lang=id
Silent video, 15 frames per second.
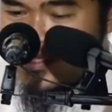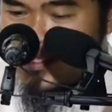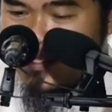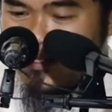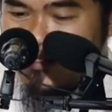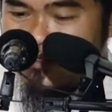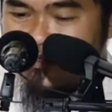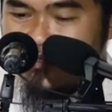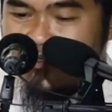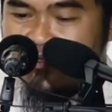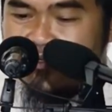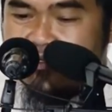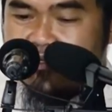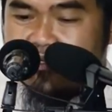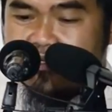Ya,
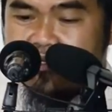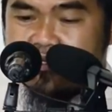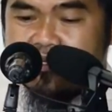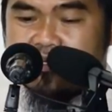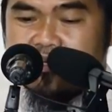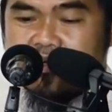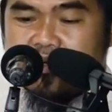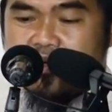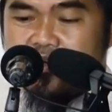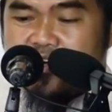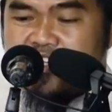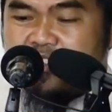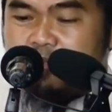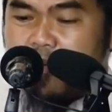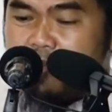
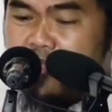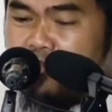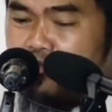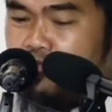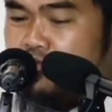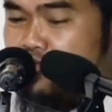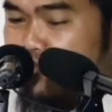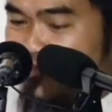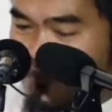oleh sebab itu